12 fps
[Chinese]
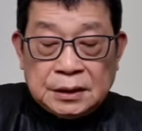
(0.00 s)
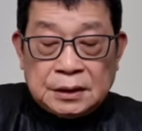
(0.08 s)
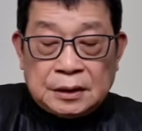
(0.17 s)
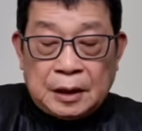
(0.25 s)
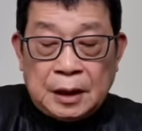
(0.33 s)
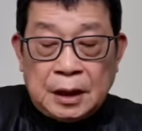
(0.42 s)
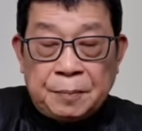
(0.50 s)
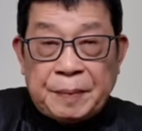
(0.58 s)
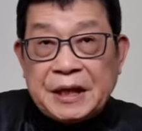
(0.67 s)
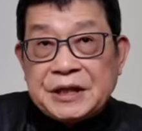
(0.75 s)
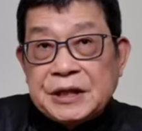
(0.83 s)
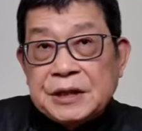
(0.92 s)
那
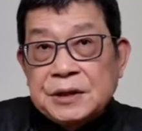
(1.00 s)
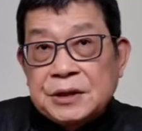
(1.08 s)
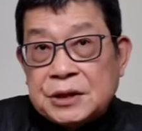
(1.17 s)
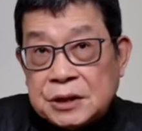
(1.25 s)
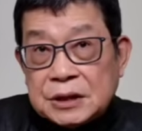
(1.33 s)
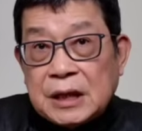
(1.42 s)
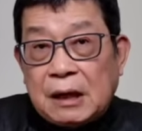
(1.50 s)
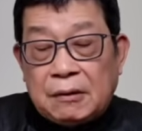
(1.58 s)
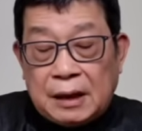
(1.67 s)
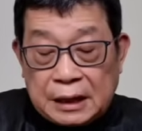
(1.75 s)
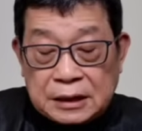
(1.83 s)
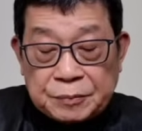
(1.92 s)
北京知道
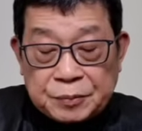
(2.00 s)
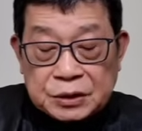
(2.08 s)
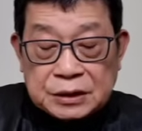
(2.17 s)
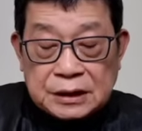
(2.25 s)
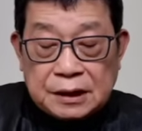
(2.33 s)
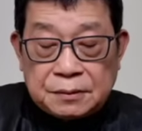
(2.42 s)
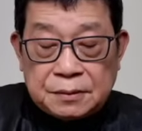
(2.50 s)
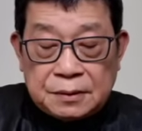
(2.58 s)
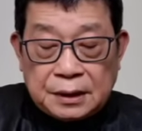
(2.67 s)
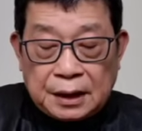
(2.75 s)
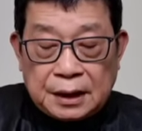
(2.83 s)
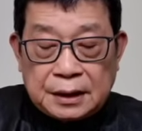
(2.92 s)
还是不知道
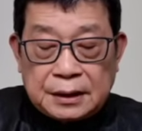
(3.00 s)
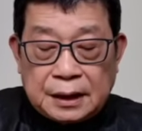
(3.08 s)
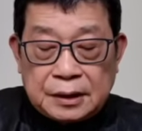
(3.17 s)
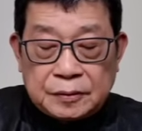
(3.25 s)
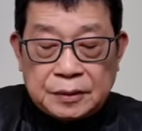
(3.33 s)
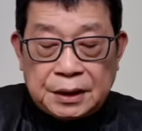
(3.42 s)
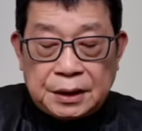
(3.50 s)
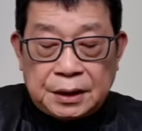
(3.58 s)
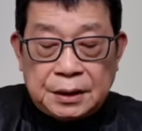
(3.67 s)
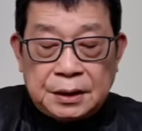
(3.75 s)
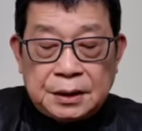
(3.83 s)
啊？他认为，